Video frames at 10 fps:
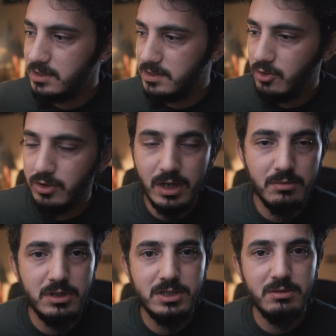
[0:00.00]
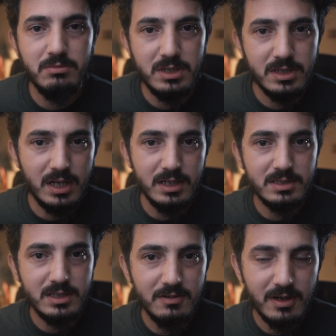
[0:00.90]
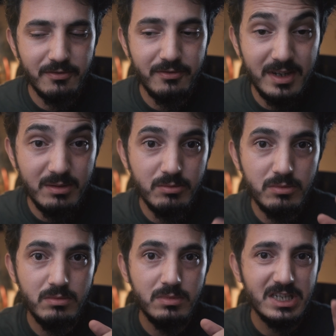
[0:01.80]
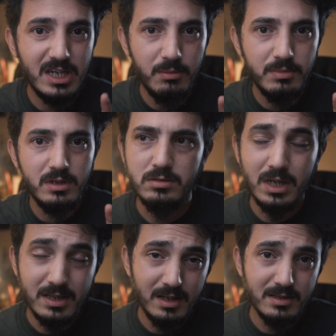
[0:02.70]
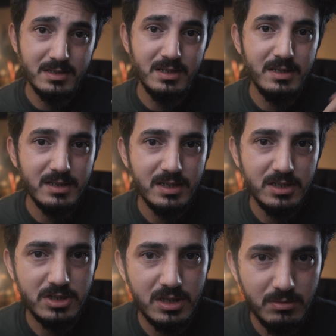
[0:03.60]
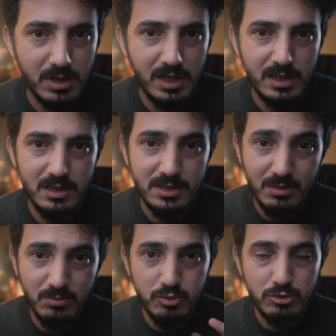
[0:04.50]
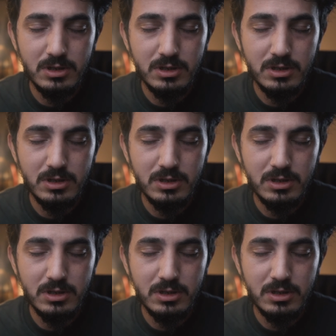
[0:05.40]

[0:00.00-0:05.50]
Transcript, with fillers: size önerebileceğim bir tanesi de var. Film Grab zaten sitenin linkini açıklamada ekleyeceğim. Bu